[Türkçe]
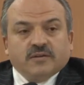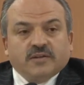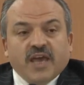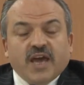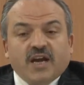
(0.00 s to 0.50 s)

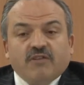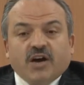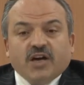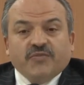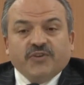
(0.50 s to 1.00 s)
Değerli
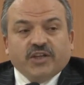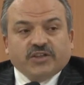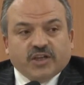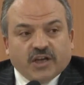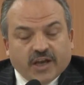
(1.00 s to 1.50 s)
vakıf
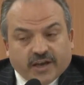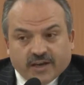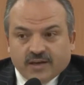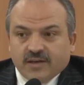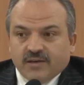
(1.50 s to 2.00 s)
yetkilileri,
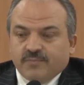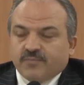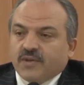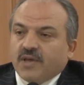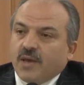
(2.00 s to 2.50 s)

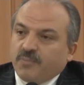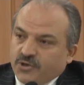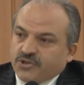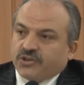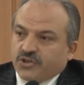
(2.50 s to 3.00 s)

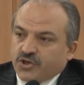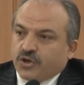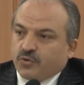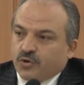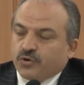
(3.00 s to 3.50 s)
hepinize
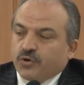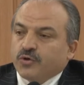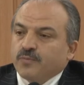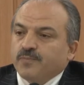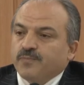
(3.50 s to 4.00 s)
teşekkür
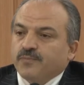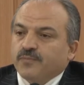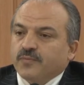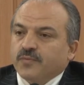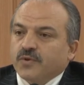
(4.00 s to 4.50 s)
ediyorum.
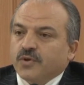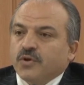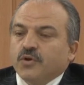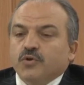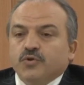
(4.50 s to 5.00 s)

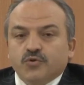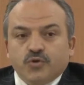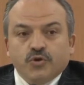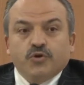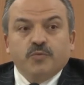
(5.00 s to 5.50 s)

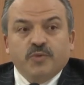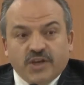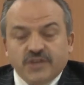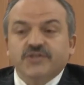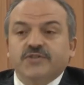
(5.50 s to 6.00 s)
Çünkü
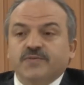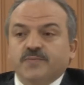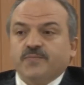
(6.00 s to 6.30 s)
biz